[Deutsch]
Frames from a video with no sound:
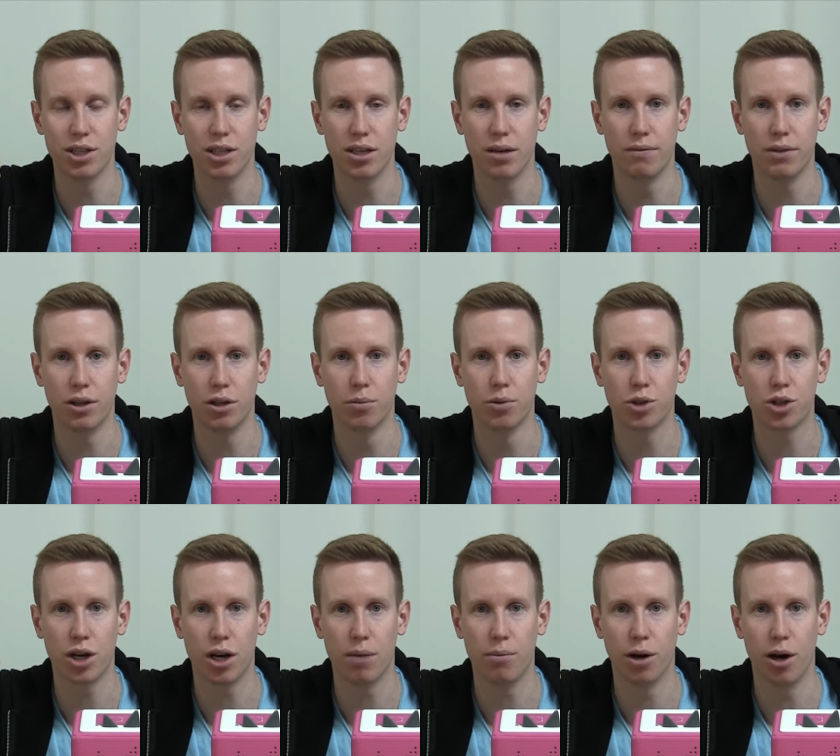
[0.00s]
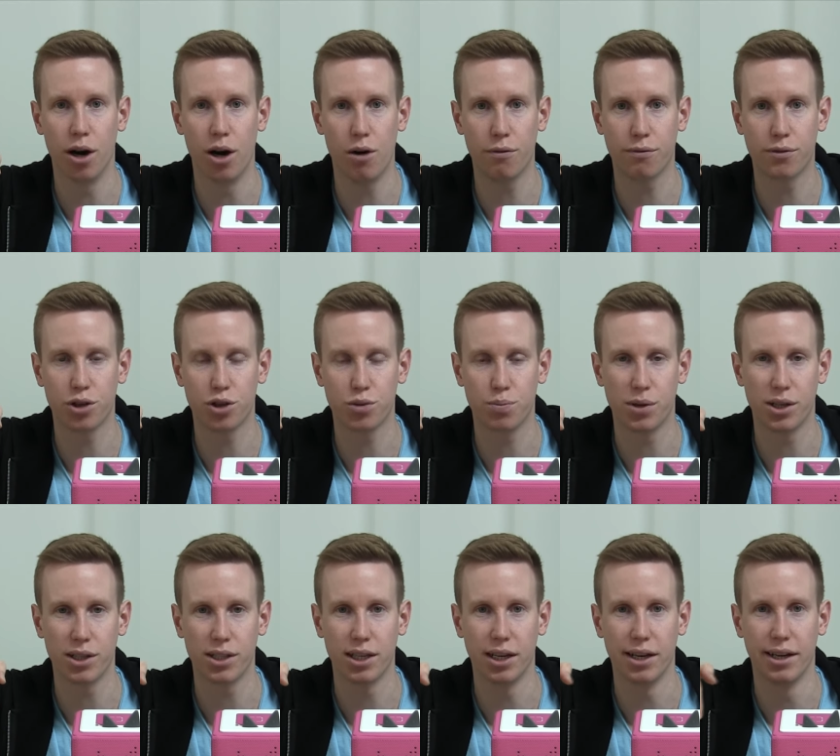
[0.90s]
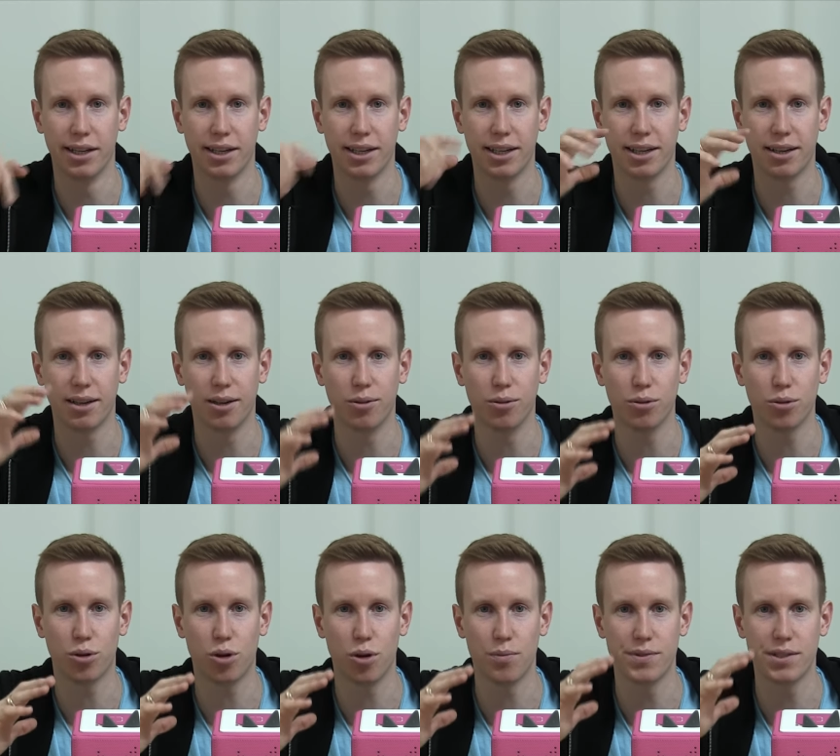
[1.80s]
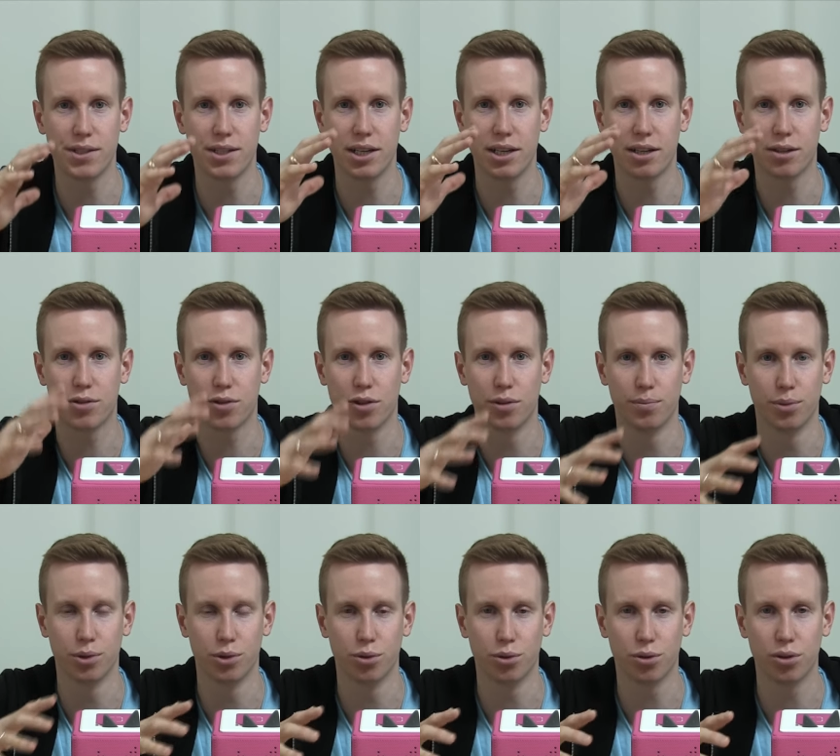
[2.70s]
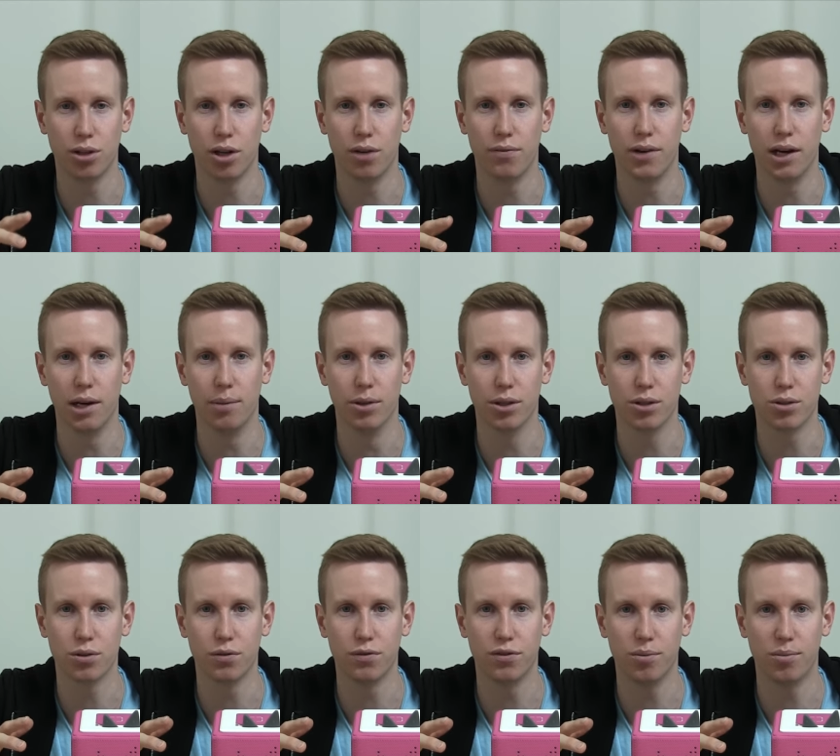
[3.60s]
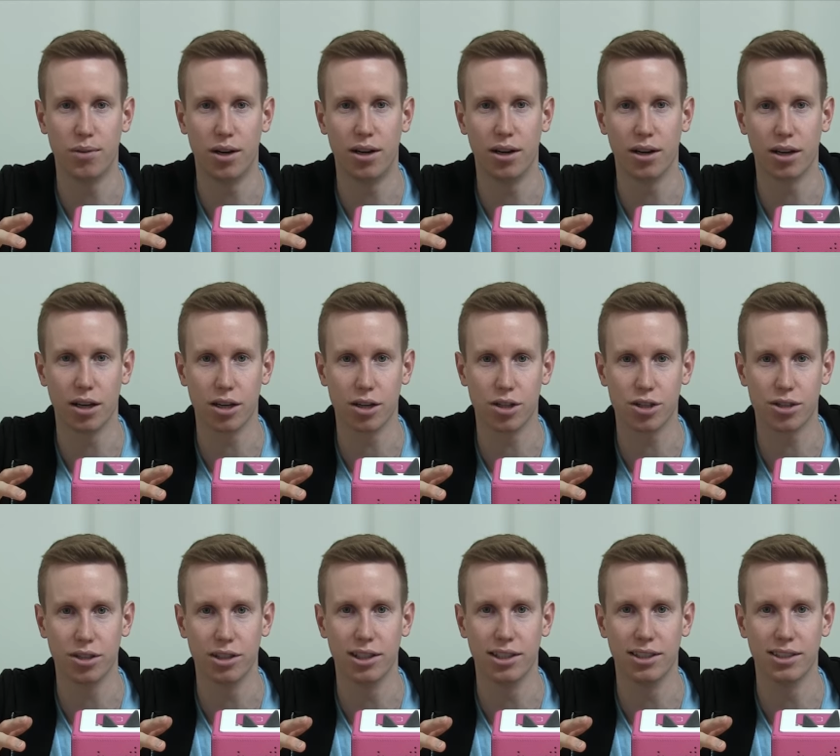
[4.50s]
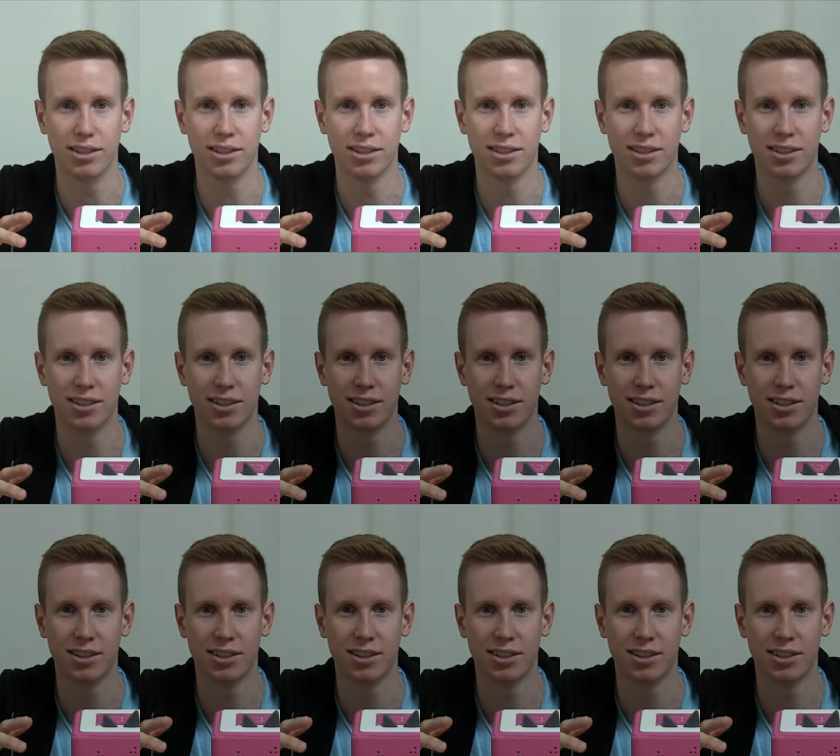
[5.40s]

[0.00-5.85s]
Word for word: in der Videobeschreibung auf den entsprechenden Link klicken und du kommst direkt zu den Produkten auf Amazon vom Markenhersteller.